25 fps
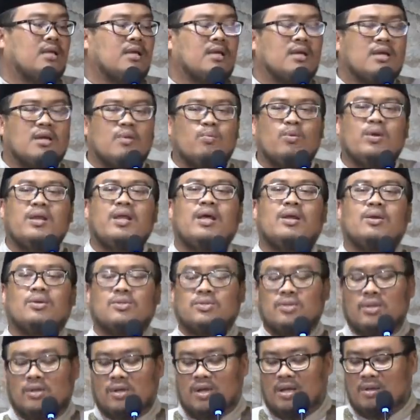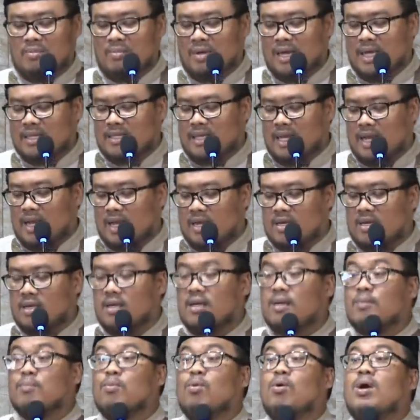Kemudian Rasulullah mengatakan,
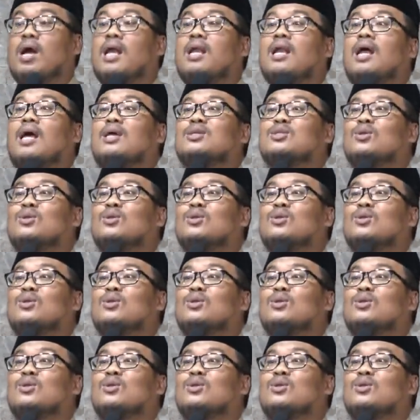"Bukankah